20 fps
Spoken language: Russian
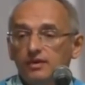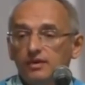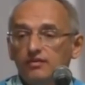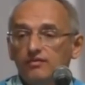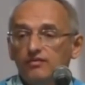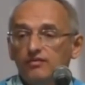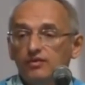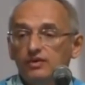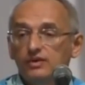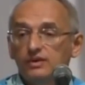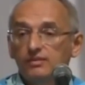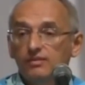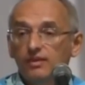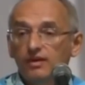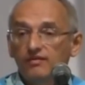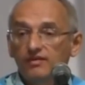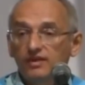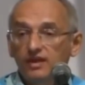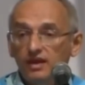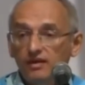не в
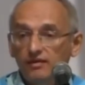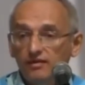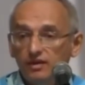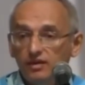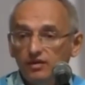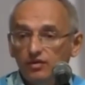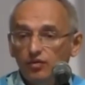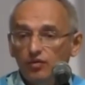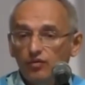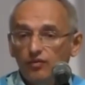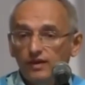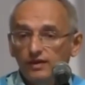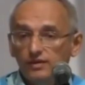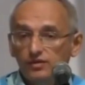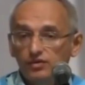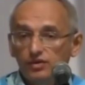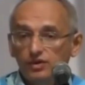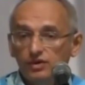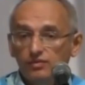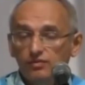8, а в 9, то у
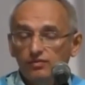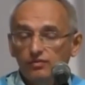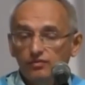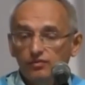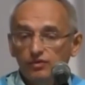вас уже,